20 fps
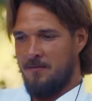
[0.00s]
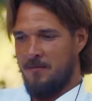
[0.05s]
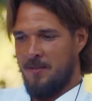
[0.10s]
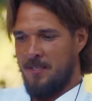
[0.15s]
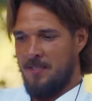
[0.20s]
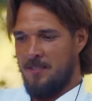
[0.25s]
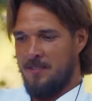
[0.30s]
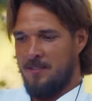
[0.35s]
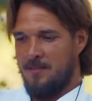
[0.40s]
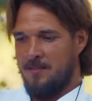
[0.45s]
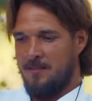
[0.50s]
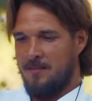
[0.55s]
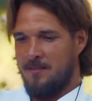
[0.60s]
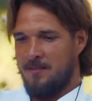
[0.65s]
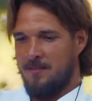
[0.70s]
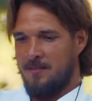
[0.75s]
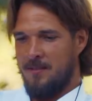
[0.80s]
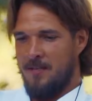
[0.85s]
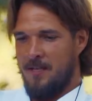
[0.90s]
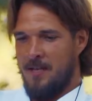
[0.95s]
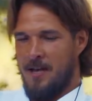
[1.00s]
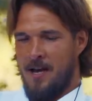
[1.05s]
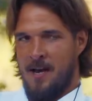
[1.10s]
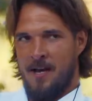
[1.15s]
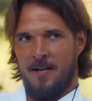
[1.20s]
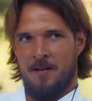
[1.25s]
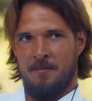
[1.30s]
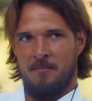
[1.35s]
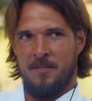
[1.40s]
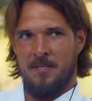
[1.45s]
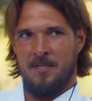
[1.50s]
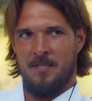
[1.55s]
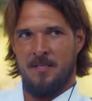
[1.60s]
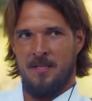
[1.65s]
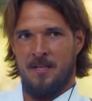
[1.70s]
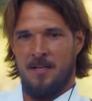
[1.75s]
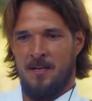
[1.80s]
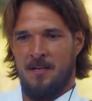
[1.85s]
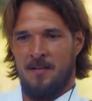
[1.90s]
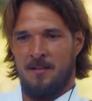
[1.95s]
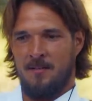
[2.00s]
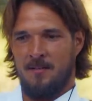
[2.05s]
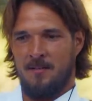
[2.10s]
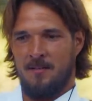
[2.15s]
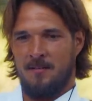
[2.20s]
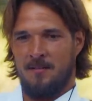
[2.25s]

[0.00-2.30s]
Weil ich eher einer bin, der